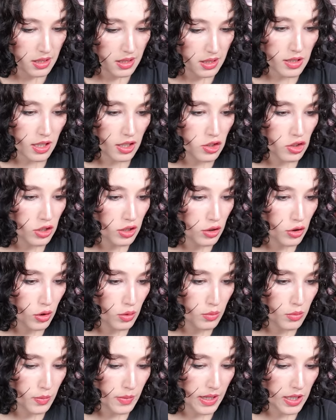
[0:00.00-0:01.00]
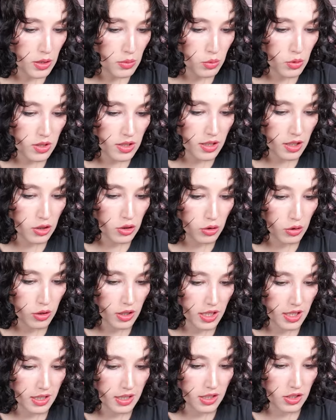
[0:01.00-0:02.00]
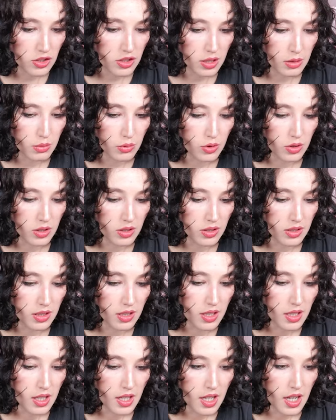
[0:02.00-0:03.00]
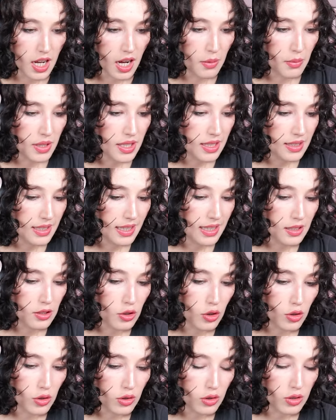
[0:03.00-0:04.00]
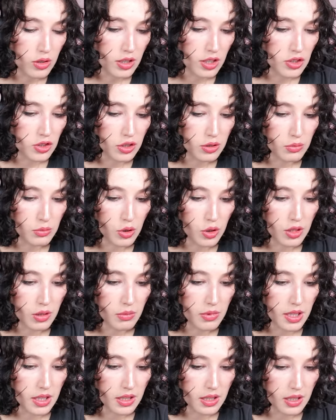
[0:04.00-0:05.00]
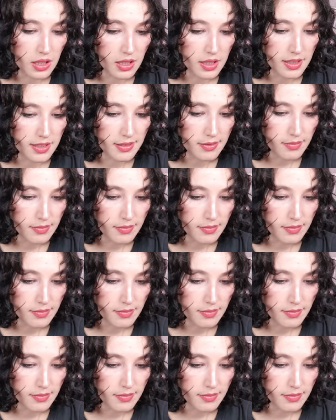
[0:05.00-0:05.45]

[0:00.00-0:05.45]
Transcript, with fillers: Burası açılıyor mu? Bence burası açılıyor arkadaşlar bu arada. Ama neden yok? Açılmıyor demek ki.